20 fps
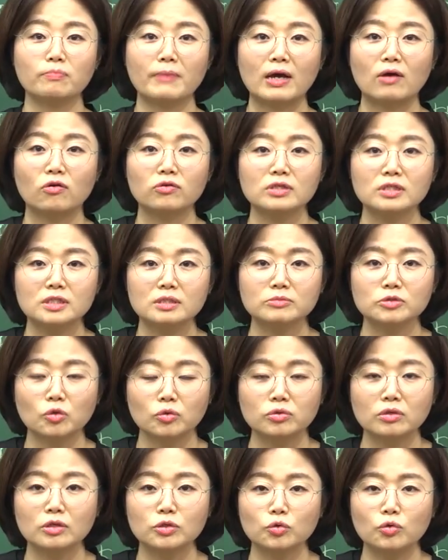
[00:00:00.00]
메커니즘은
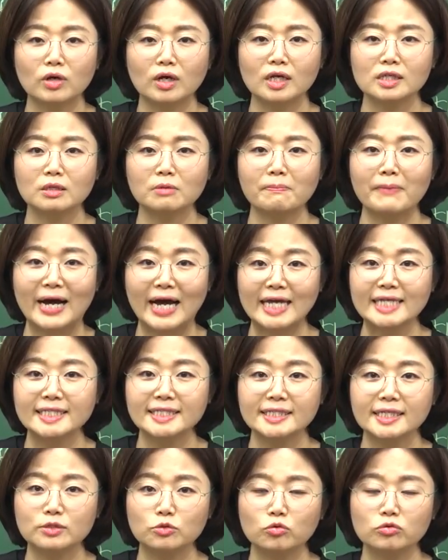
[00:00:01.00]
어떻게 돌아가냐면
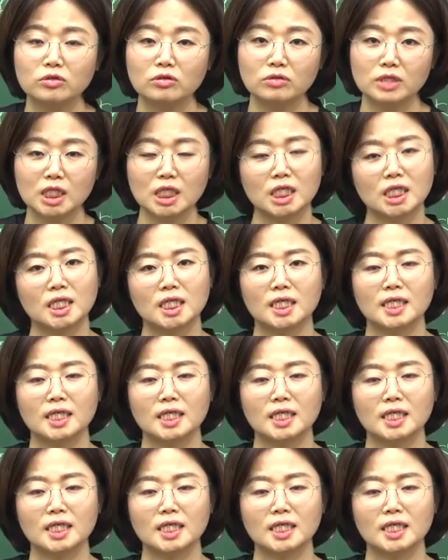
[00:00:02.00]
바이든 대통령이